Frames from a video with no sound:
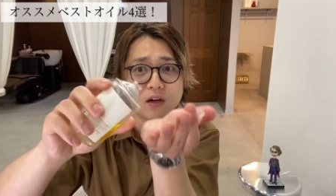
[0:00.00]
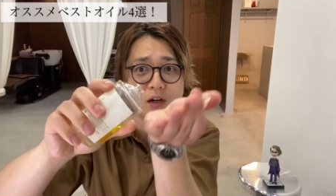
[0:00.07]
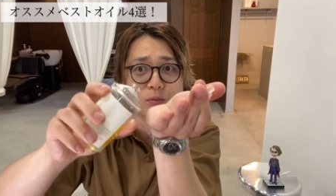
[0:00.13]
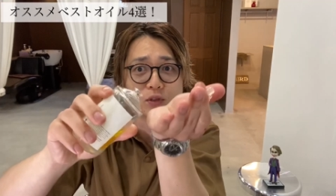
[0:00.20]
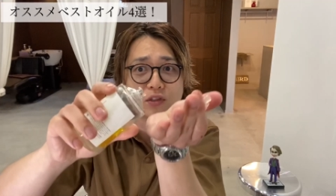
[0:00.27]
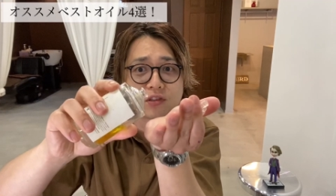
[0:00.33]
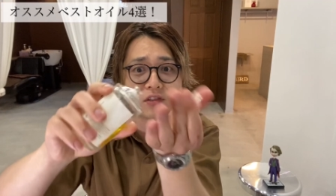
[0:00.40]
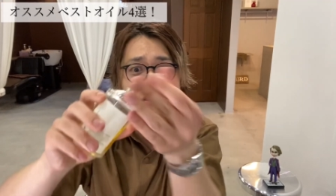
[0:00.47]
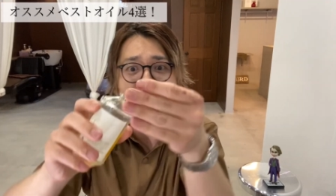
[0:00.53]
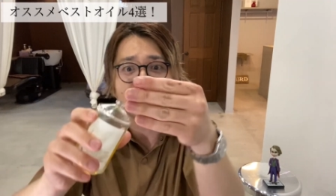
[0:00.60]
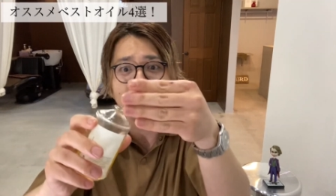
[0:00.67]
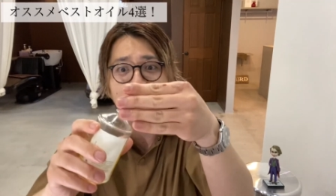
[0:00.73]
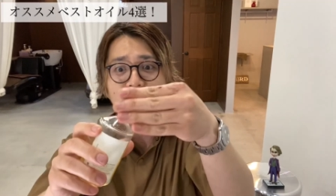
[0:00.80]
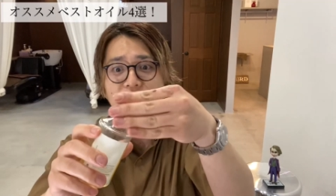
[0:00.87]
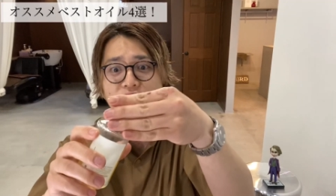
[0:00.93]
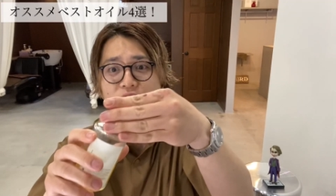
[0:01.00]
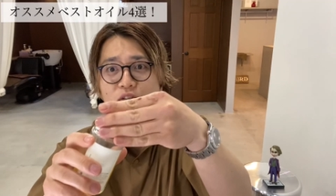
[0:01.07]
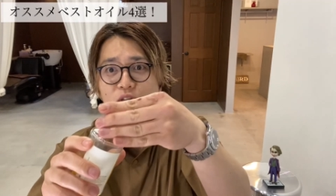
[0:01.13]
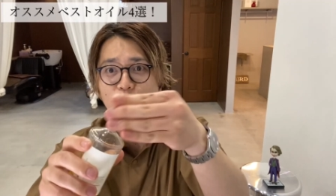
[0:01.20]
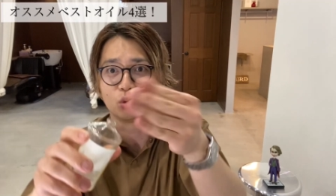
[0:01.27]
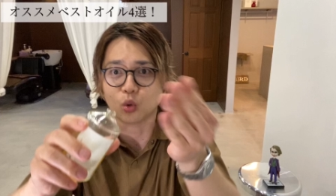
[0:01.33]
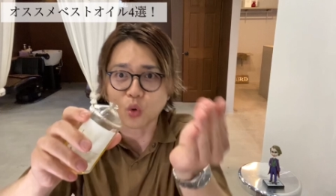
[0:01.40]
なんかもうすげえ出しに
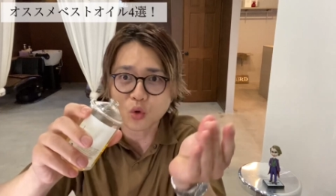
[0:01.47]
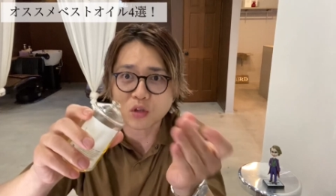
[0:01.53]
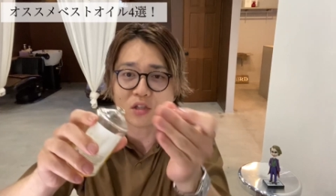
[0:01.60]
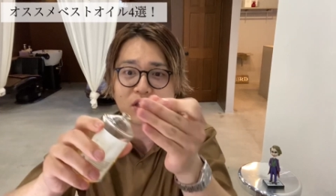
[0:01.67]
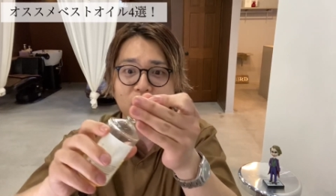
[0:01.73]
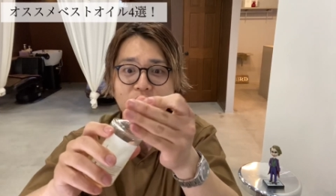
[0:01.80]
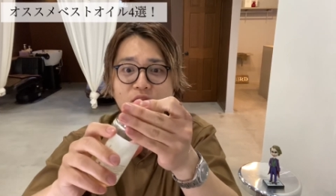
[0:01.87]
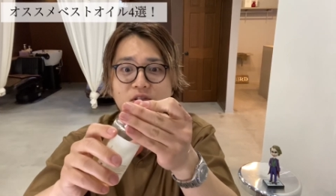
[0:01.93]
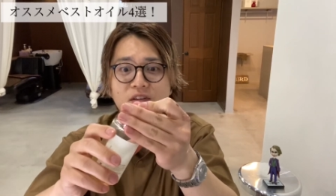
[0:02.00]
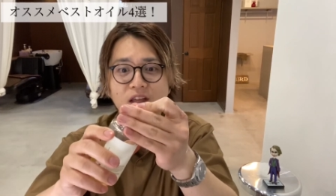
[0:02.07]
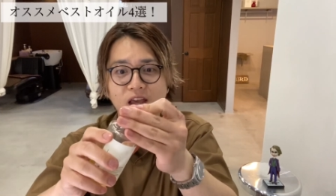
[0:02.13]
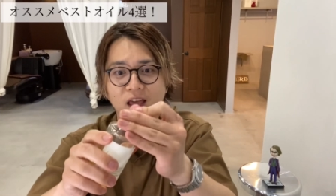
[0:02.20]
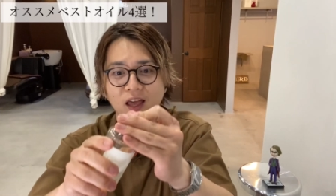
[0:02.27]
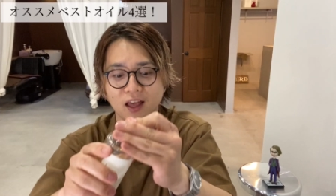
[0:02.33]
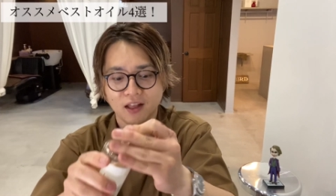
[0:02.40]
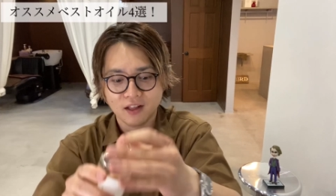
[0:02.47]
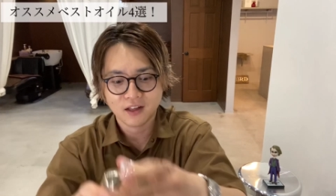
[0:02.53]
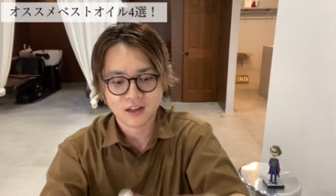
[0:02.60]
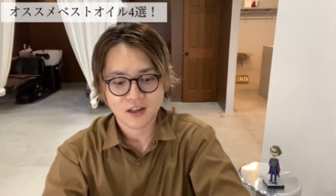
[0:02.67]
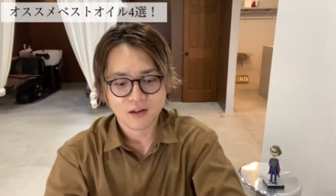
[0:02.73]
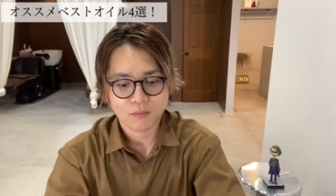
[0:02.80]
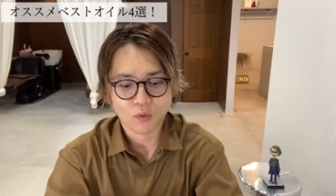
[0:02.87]
くい、ドロって出てくるんで、
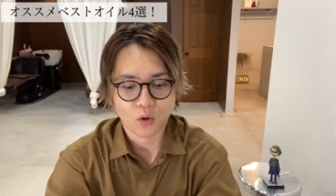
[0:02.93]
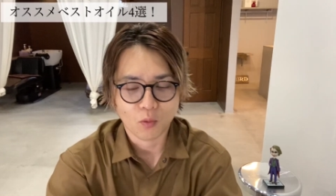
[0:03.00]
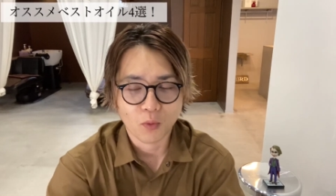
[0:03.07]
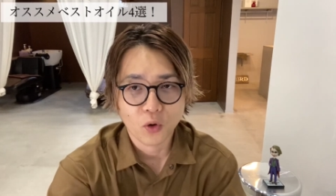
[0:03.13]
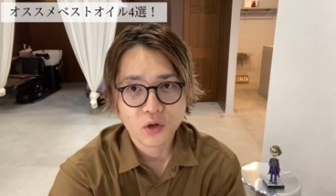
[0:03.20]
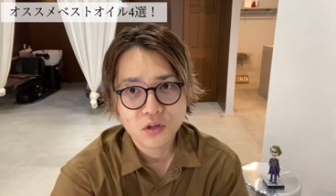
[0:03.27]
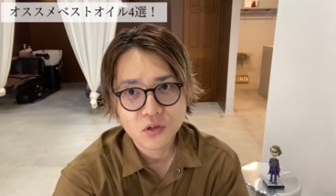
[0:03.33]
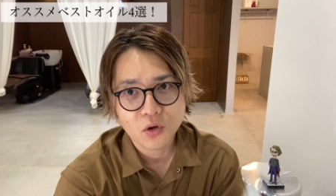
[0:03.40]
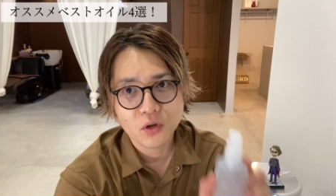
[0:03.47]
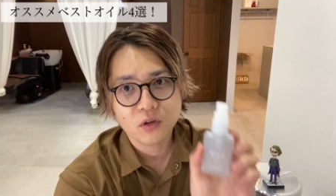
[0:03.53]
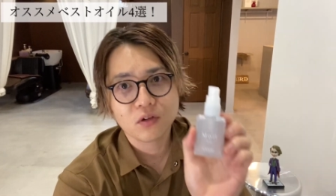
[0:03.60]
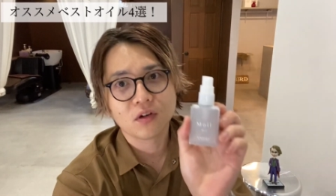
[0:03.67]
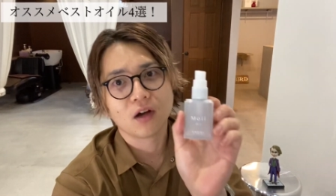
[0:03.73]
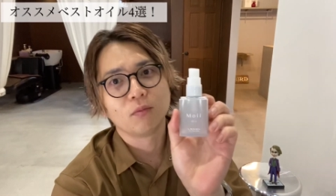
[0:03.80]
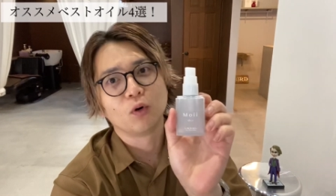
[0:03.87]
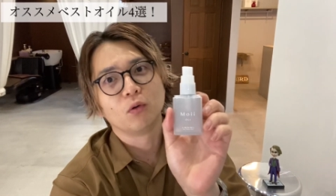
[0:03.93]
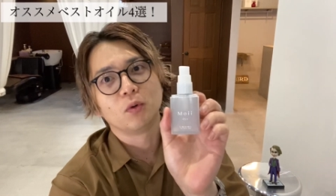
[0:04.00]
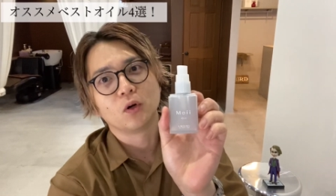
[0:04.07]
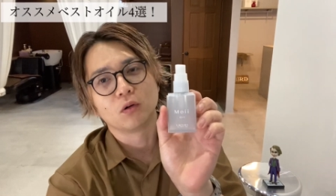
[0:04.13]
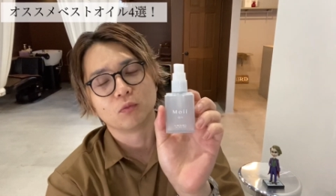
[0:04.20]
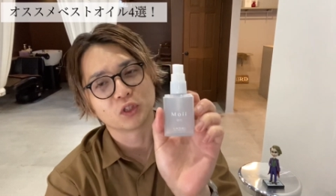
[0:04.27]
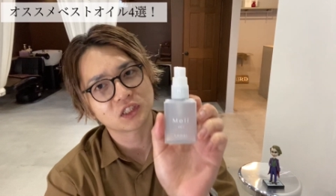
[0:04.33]
もうモイオイルがもう
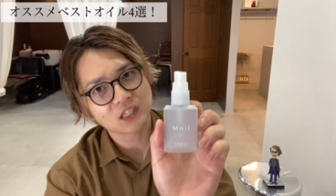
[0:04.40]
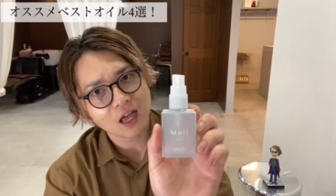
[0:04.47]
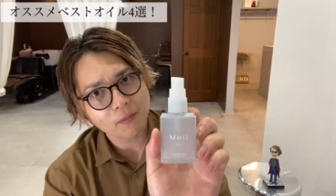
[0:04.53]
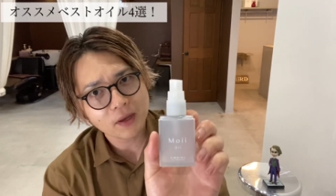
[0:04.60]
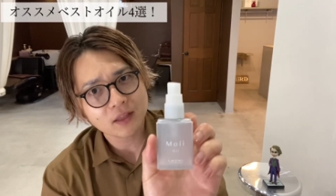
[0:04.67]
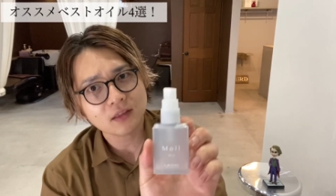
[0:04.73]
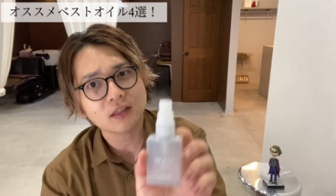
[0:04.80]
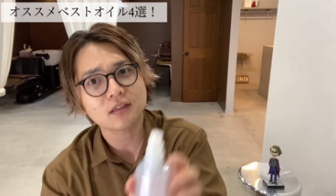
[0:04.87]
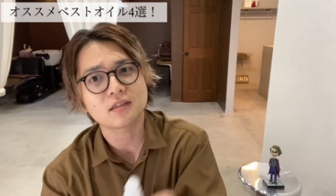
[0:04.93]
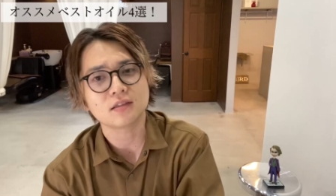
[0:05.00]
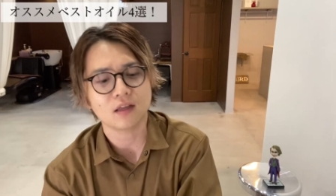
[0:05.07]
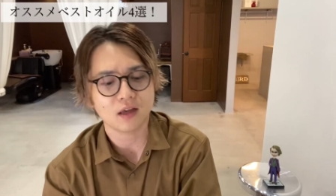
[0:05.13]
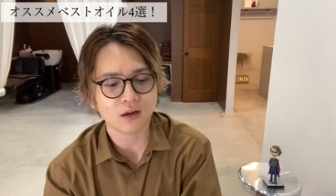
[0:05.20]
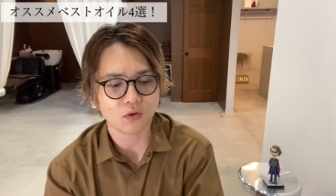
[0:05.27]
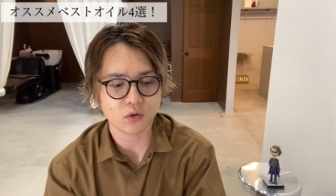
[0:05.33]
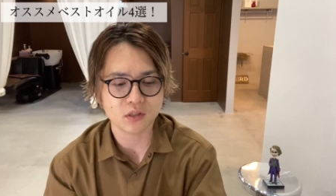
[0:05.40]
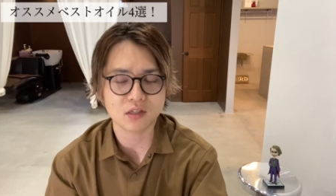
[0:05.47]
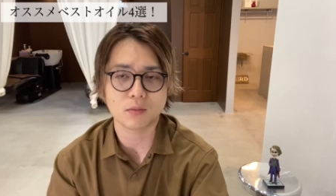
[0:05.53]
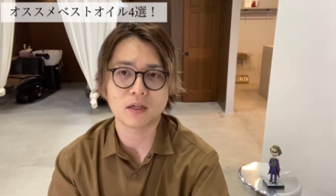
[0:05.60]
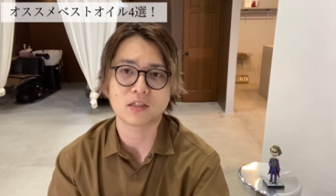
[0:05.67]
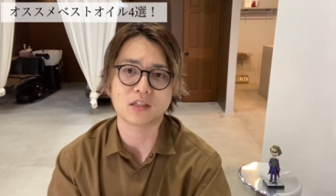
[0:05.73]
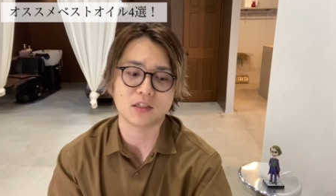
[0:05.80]
スタメンですね。こいつ
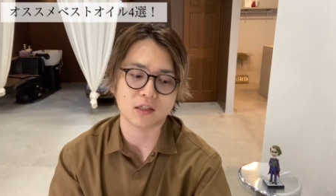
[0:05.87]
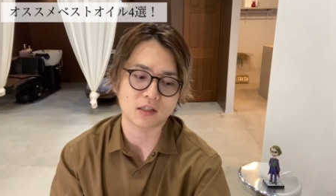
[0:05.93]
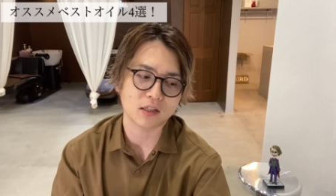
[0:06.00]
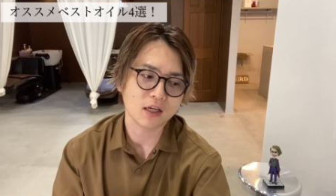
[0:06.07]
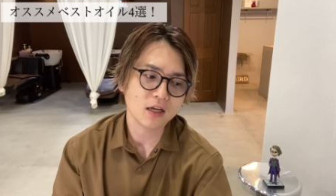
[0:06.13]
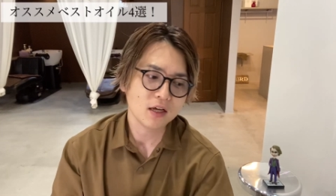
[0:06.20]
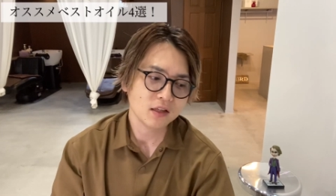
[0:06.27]
はマジです。